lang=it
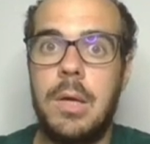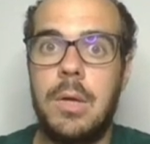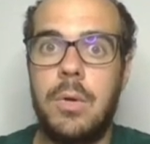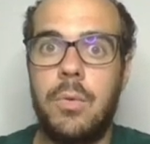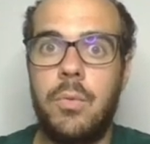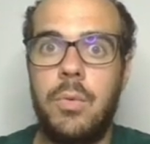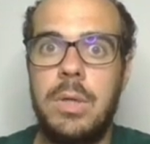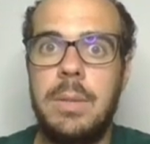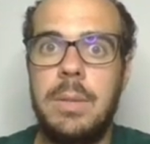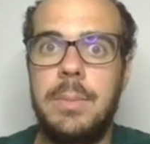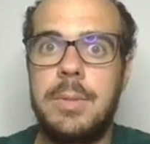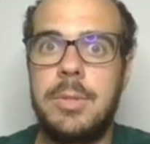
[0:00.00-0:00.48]

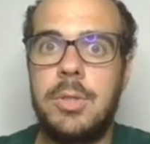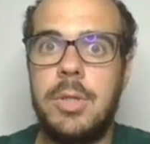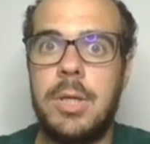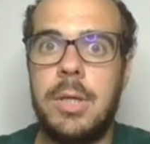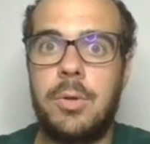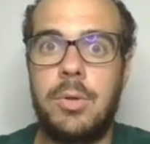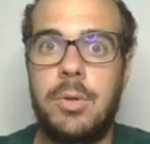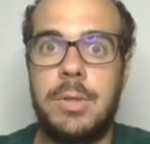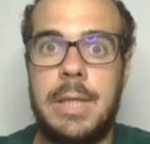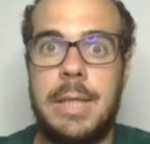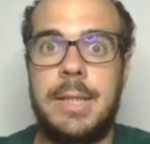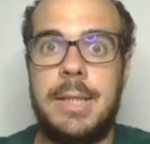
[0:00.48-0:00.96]
quindi bisogna
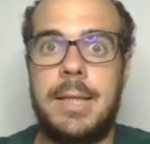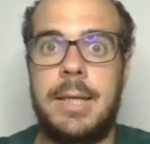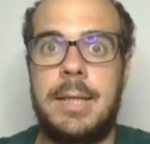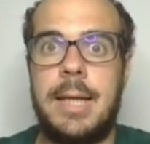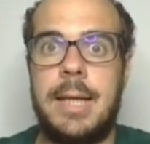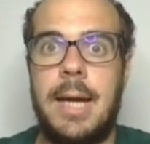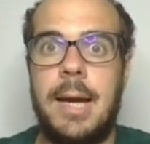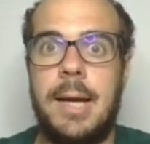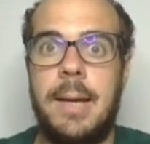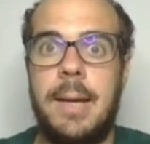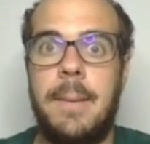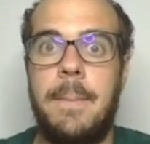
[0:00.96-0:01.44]

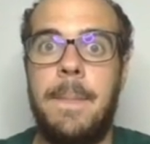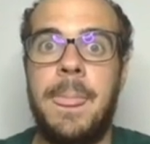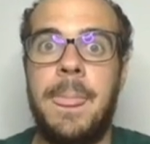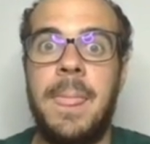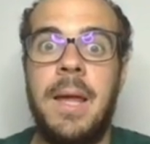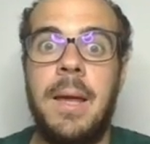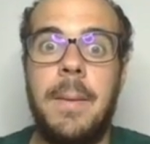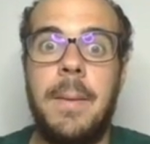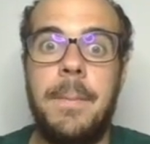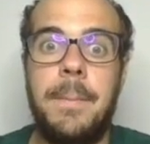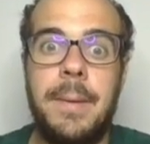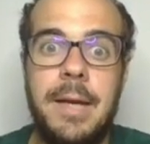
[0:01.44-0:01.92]
contrattaccare
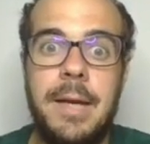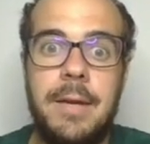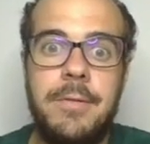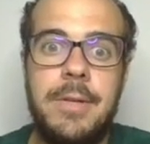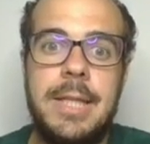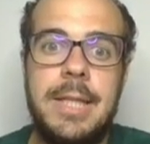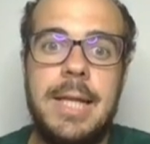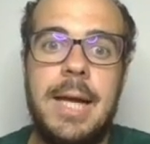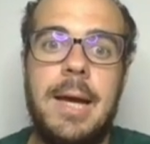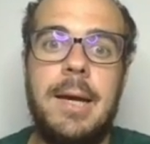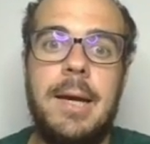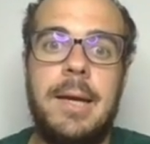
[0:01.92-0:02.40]
per
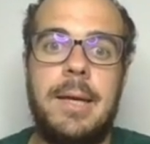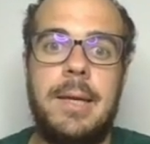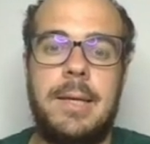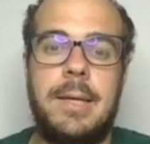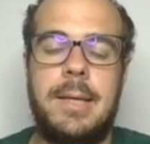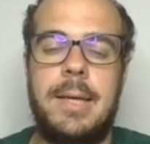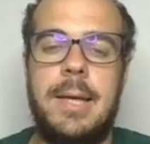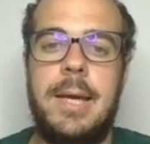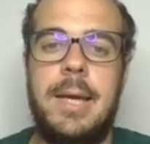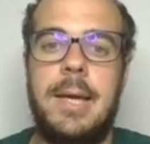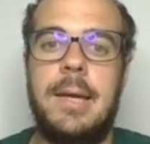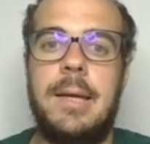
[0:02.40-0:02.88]
evitare
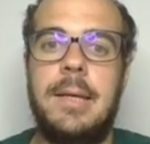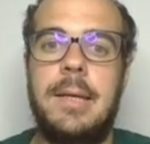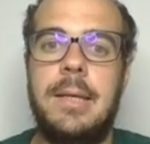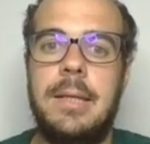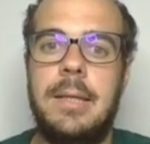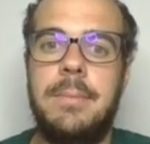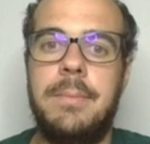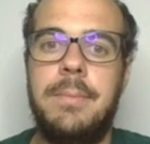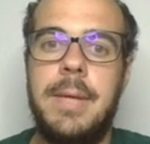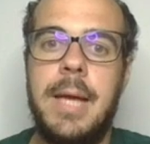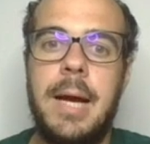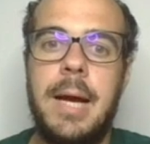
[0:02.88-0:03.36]
che
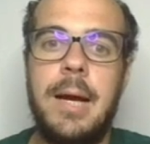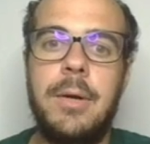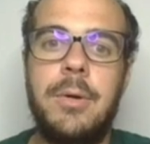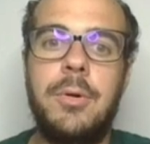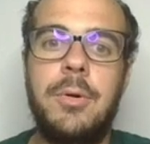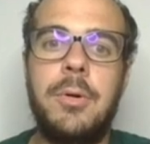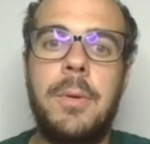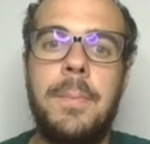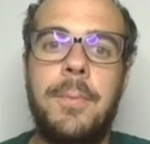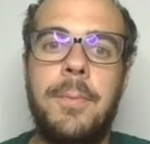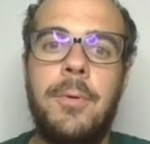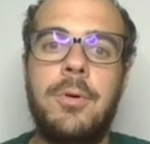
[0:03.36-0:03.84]
il
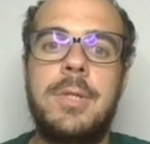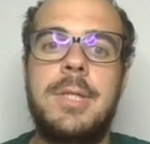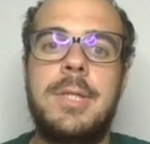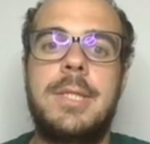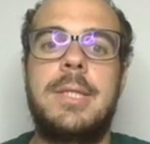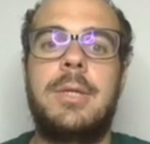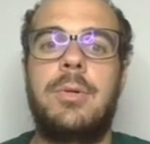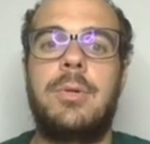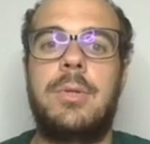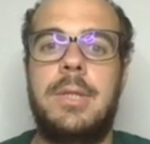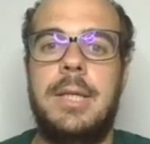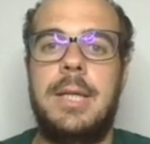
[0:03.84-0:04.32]
bianco
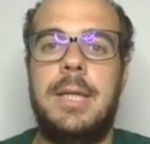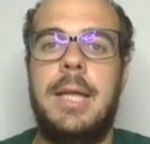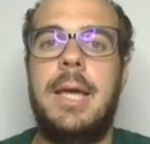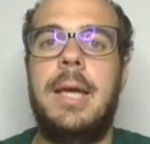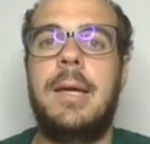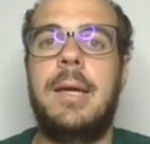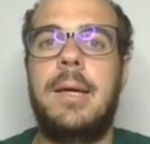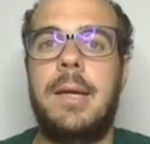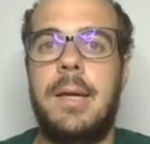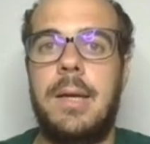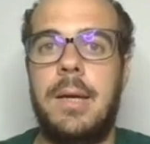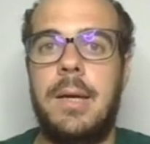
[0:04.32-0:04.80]
possa
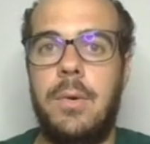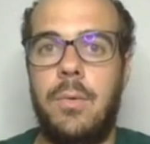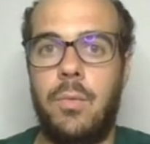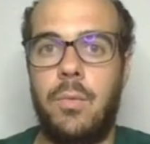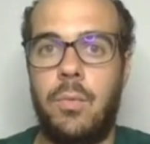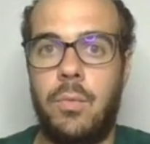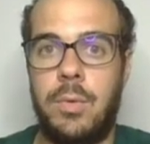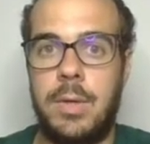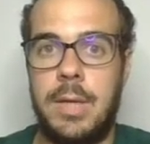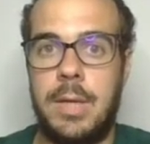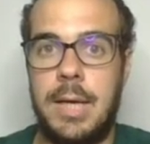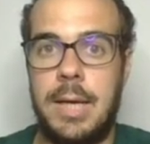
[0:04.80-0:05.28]
ottenere
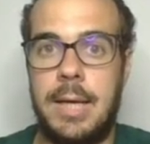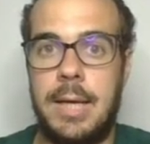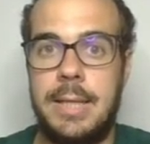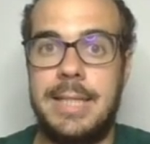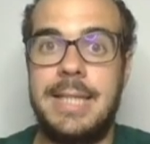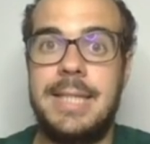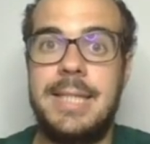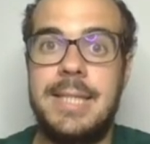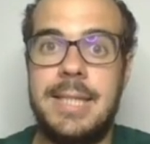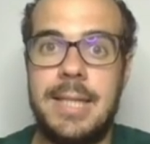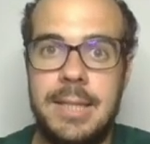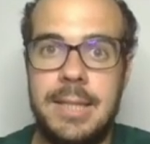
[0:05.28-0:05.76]
una
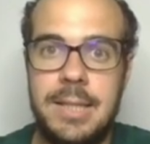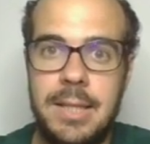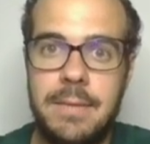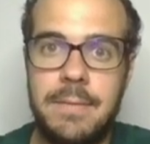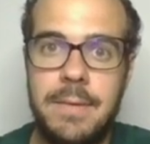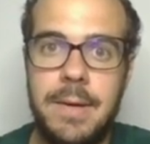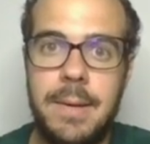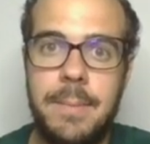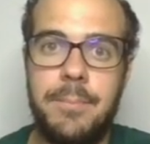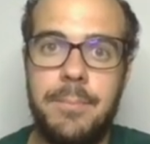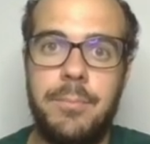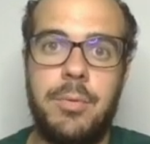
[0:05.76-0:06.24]

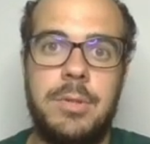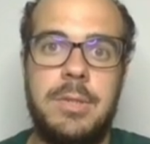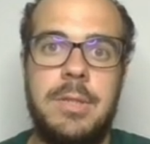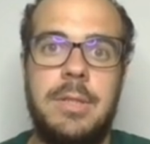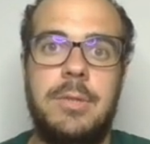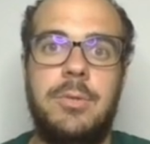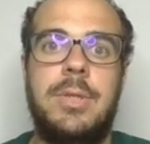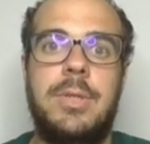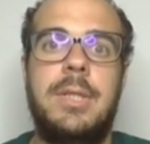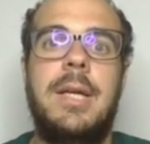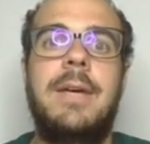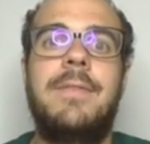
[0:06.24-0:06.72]
iniziativa, possa
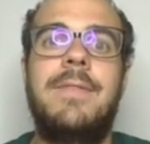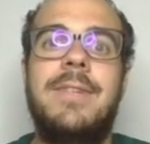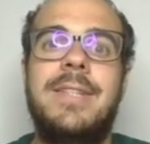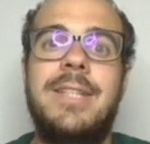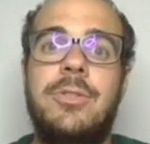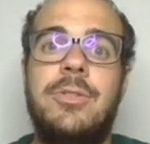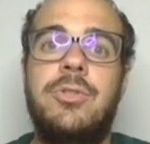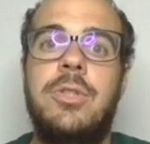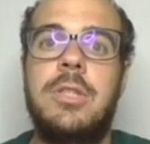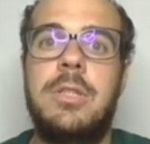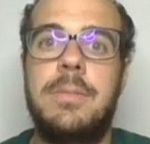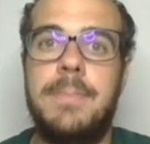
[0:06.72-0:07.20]
ottenere
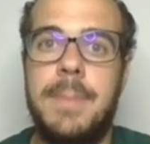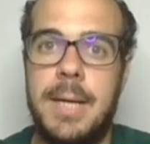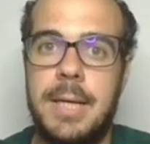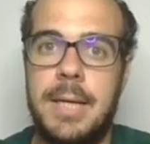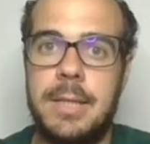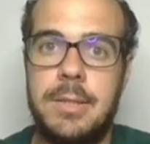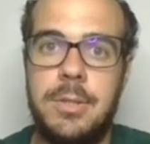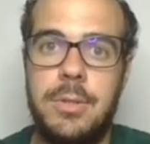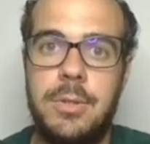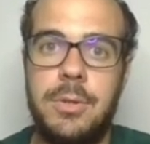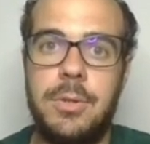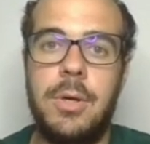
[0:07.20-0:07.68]
vantaggio di
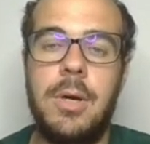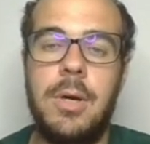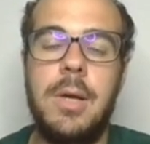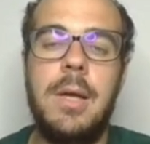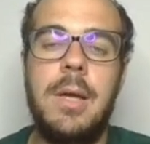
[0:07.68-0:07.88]
spazio